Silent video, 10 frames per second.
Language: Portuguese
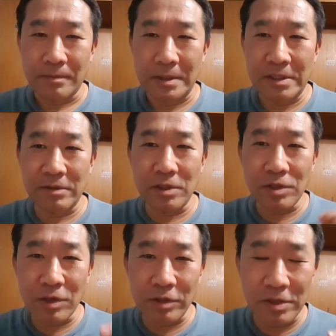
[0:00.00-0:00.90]
Se você não
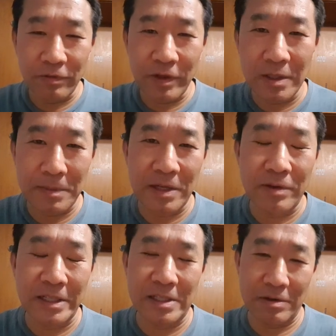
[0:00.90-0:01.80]
escolheu seu filho, também não
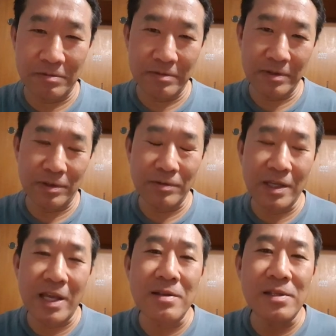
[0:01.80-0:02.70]
é seu. Então,
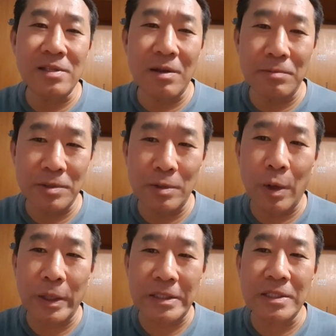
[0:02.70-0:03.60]
quem somos
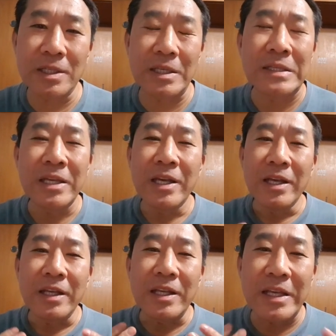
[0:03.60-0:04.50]
nós? Quem,
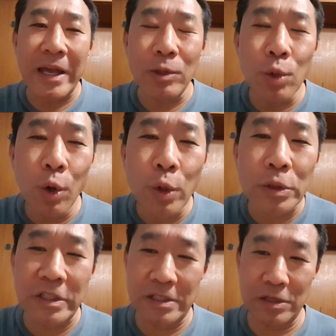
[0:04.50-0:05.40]
quem é
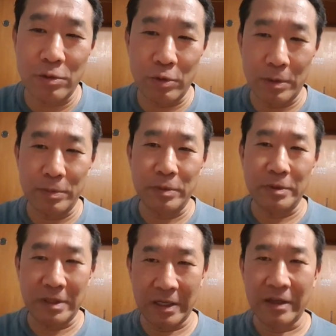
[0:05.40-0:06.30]
dono desse corpo?
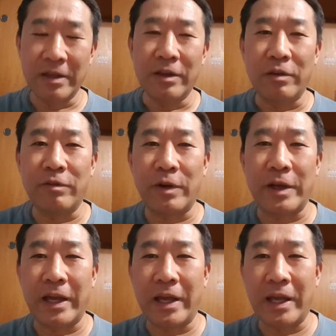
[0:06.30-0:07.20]
Né? Eu falo,
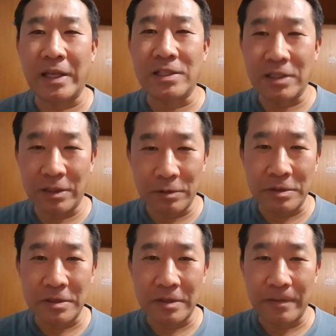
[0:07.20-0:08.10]
é de
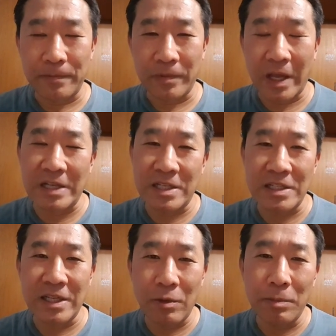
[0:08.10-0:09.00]
Deus. A
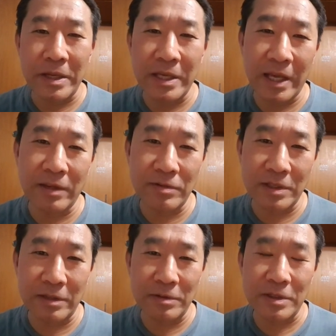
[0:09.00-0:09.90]
gente é um brinquedo de
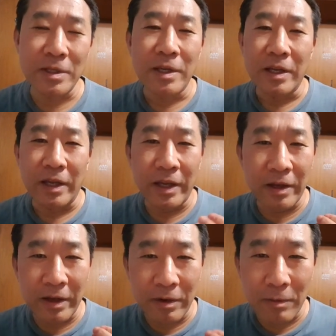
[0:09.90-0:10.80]
Deus.
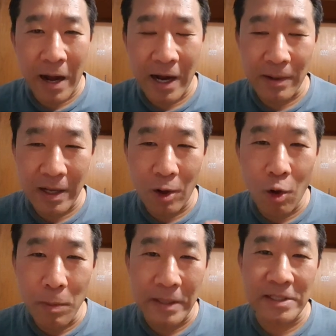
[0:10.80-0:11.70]
É, é uma
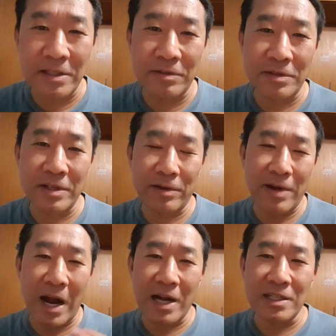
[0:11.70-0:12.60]
obra de Deus. É uma
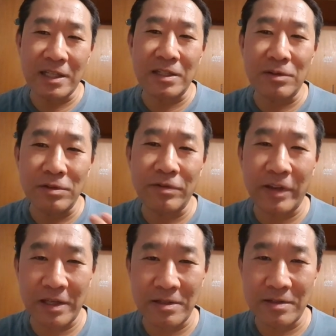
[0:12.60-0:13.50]
arte que Deus
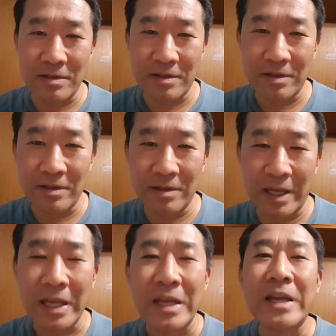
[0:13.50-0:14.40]
fez.
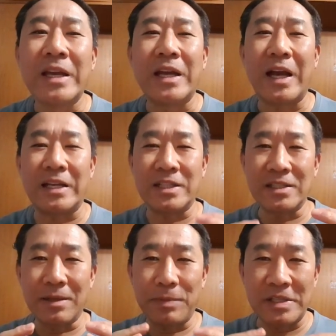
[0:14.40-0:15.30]
Né? a gente
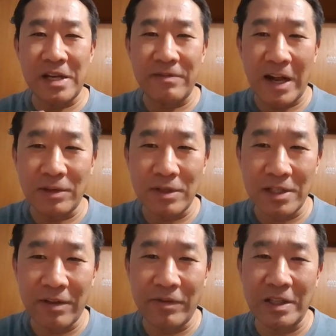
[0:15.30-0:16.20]
tem que preservar
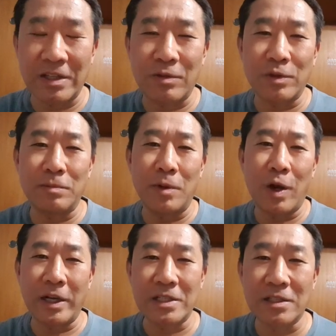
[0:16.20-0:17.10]
durante a vida. Quando
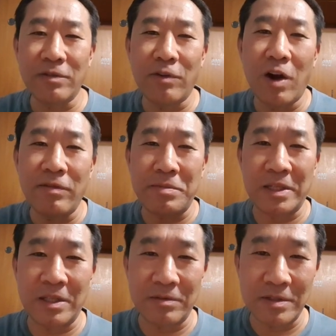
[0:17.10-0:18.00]
morre, a gente devolve para
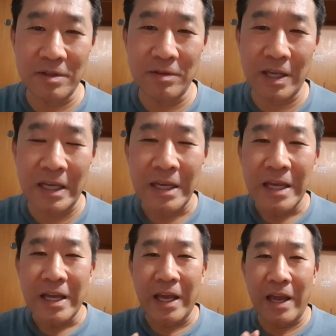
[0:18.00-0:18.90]
Deus, ok?
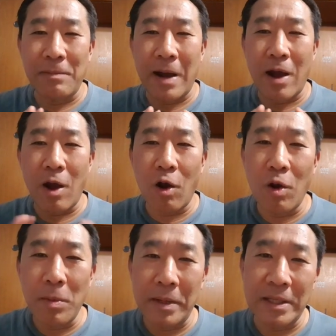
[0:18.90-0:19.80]
É uma
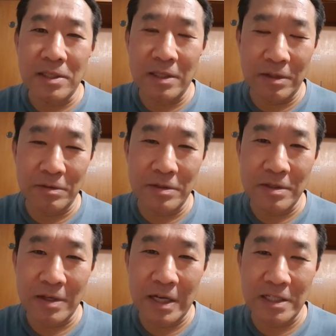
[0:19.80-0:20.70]
obra de
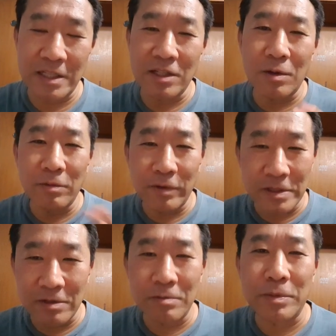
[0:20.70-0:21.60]
Deus. A gente como
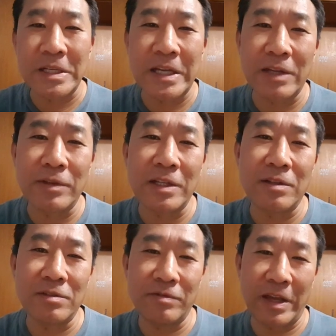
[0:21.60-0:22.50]
fosse um brinquedo que
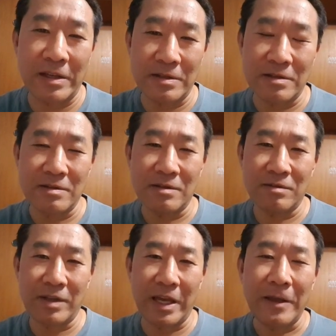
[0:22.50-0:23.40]
Deus fez,
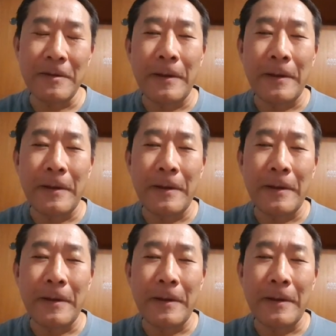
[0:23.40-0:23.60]
ok?